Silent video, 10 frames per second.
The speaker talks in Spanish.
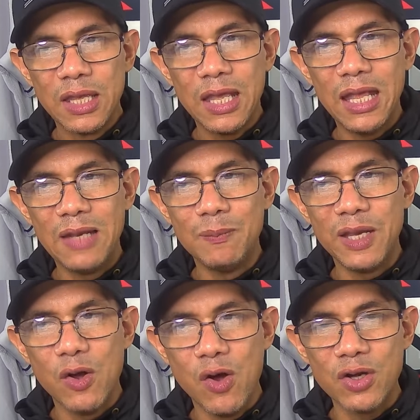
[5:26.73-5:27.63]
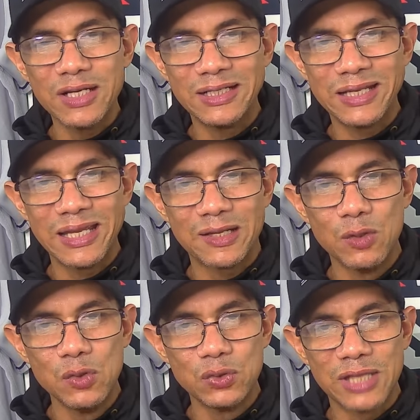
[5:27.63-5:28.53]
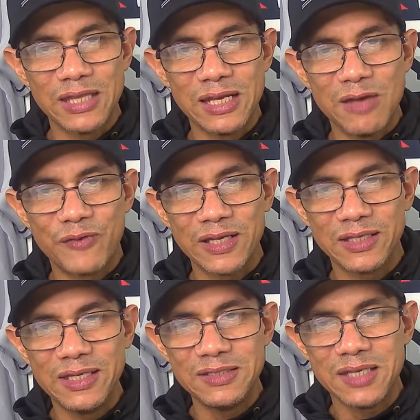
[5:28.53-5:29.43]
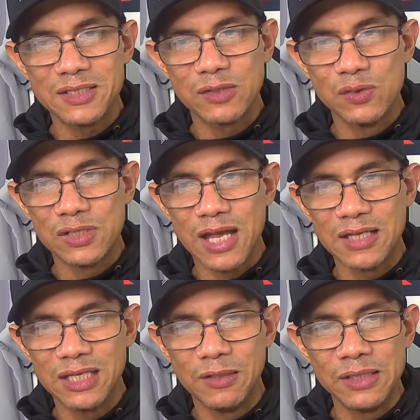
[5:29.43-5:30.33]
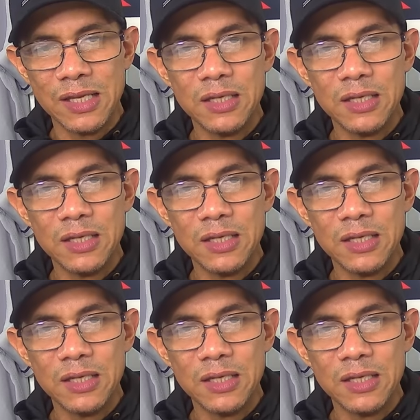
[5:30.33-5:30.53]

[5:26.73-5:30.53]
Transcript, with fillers: el mejor recluta de la franquicia según ranking